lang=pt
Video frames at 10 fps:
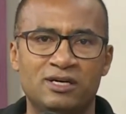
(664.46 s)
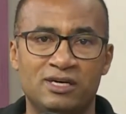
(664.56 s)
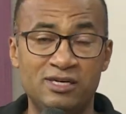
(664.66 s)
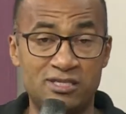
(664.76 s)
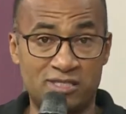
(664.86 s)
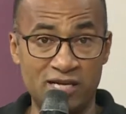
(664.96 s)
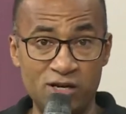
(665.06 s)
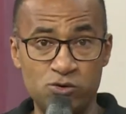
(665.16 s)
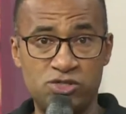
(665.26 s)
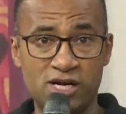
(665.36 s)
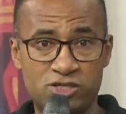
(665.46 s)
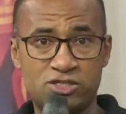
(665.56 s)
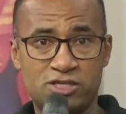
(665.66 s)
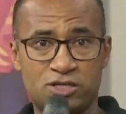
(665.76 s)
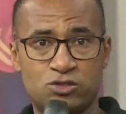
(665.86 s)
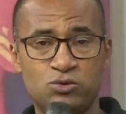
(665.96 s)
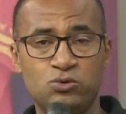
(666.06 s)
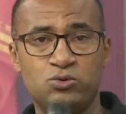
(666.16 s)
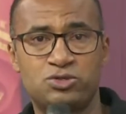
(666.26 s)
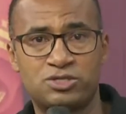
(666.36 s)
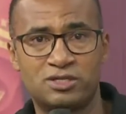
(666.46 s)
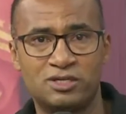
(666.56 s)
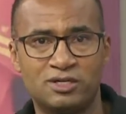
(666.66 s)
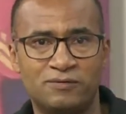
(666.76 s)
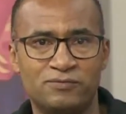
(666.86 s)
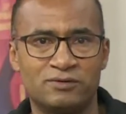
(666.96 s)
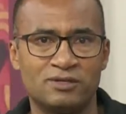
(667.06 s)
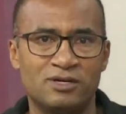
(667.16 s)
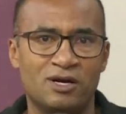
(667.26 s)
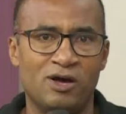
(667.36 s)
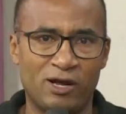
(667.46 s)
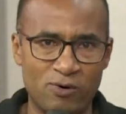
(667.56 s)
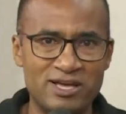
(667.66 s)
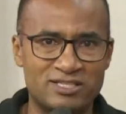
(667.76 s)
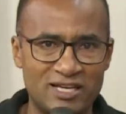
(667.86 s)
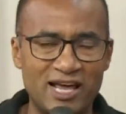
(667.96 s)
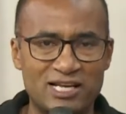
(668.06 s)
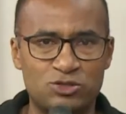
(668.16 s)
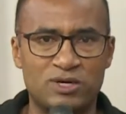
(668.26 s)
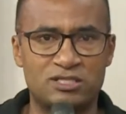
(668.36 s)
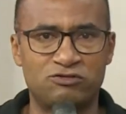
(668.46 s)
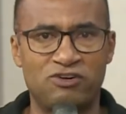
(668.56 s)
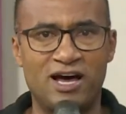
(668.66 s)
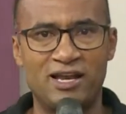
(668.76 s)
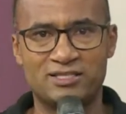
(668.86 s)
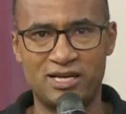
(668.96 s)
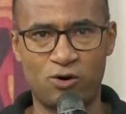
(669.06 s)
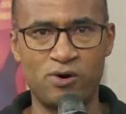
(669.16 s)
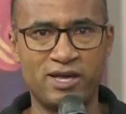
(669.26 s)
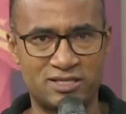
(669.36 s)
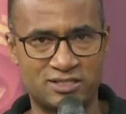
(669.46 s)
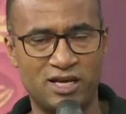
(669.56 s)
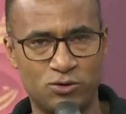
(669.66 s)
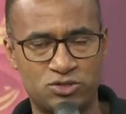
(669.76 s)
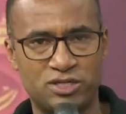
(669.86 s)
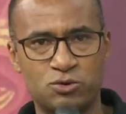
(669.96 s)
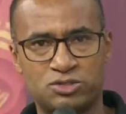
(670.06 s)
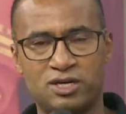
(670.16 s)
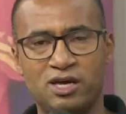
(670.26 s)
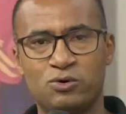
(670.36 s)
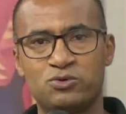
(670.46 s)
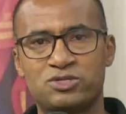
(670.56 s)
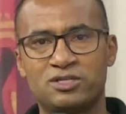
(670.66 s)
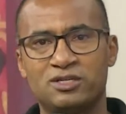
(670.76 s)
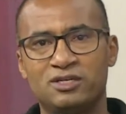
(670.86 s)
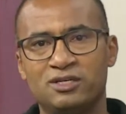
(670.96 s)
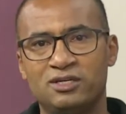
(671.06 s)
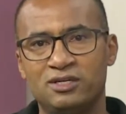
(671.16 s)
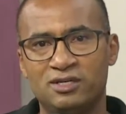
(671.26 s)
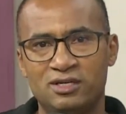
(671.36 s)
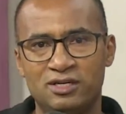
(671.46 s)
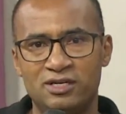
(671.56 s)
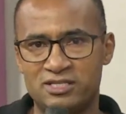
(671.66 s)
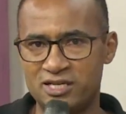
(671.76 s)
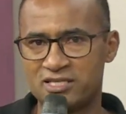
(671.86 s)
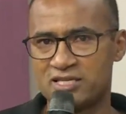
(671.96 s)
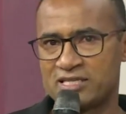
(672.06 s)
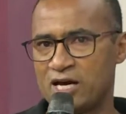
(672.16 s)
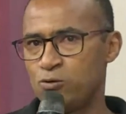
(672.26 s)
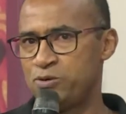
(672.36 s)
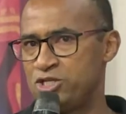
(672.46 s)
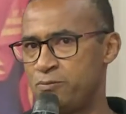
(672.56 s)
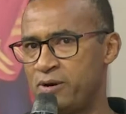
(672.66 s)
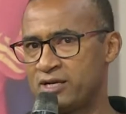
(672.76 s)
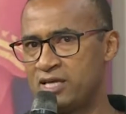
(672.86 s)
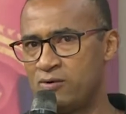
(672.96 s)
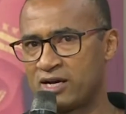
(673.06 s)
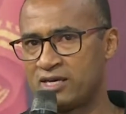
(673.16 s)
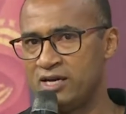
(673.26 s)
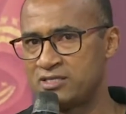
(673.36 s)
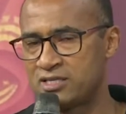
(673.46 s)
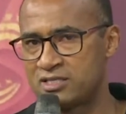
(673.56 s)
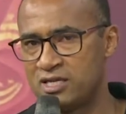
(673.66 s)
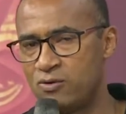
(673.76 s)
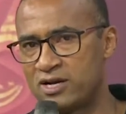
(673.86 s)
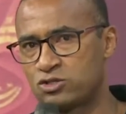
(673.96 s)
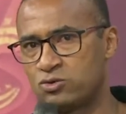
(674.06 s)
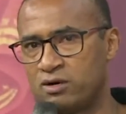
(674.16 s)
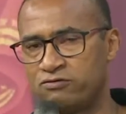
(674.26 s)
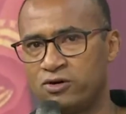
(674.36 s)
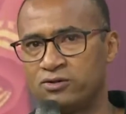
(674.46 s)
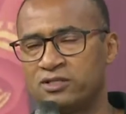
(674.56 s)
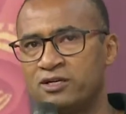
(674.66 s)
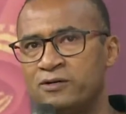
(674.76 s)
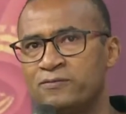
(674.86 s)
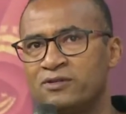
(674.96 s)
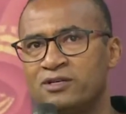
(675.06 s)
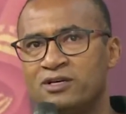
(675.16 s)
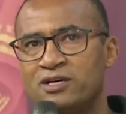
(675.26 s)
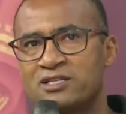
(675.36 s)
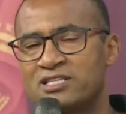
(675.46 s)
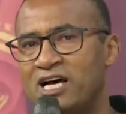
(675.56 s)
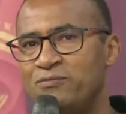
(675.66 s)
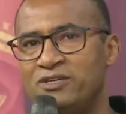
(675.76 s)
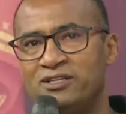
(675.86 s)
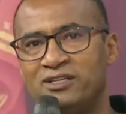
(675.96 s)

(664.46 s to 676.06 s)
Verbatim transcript: E estando diante de Jesus, reconhecer as suas falhas, reconhecer os teus erros. E, se necessário, pedir perdão àqueles que estão à sua volta. Sabe?